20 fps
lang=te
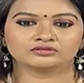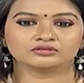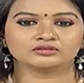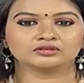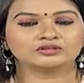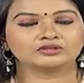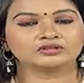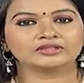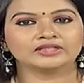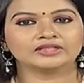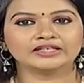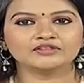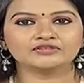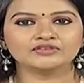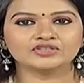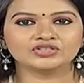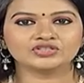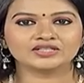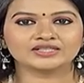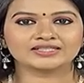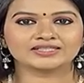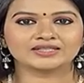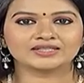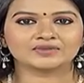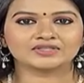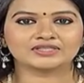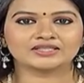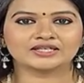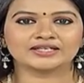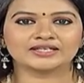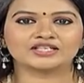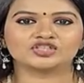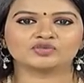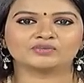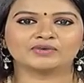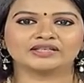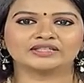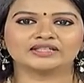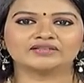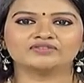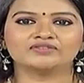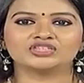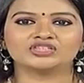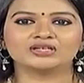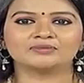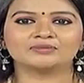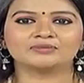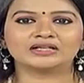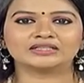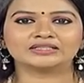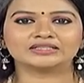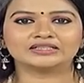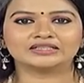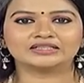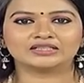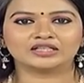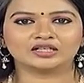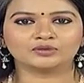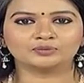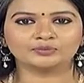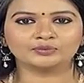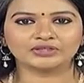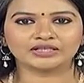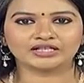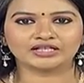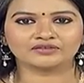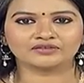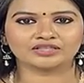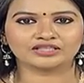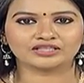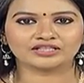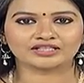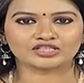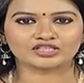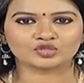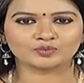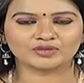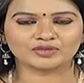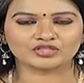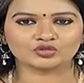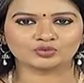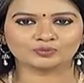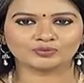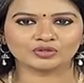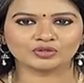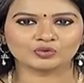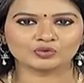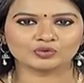కింగ్ఫిషర్ సంస్థ యజమాని విజయ్ మాల్యా అప్పు ఎగవేత కేసుపై సుప్రీంకోర్టులో